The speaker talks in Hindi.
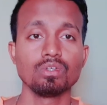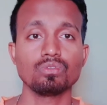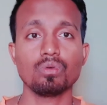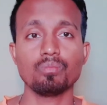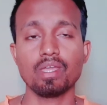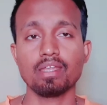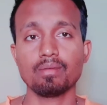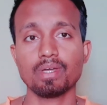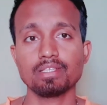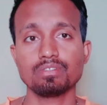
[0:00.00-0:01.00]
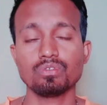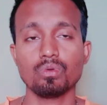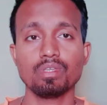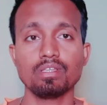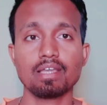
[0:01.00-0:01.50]
तो मेरे पास जो
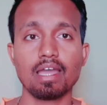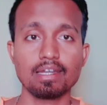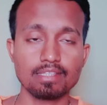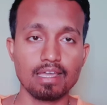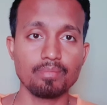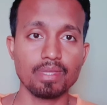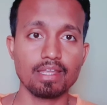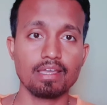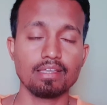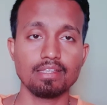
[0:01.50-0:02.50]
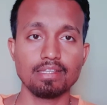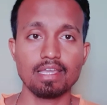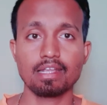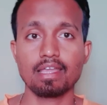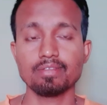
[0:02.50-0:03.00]
भी कार्ड था मेरा
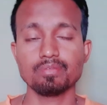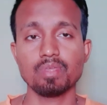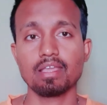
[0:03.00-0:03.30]
इंडिया का एस